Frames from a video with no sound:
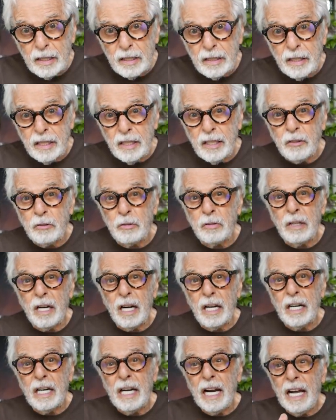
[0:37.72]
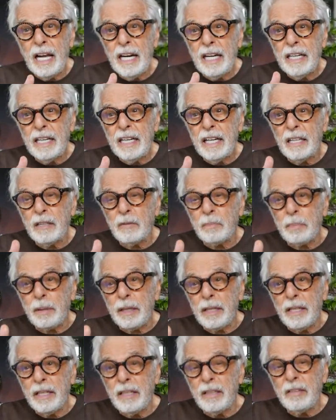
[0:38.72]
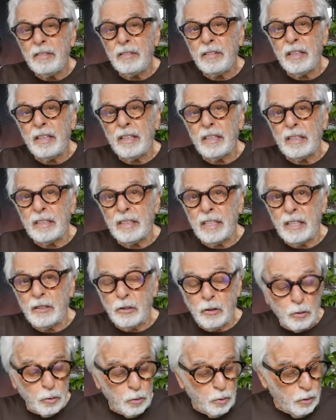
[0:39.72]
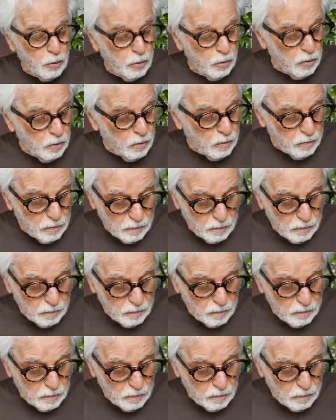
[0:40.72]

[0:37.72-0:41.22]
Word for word: tienes una larga experiencia detrás tuyo,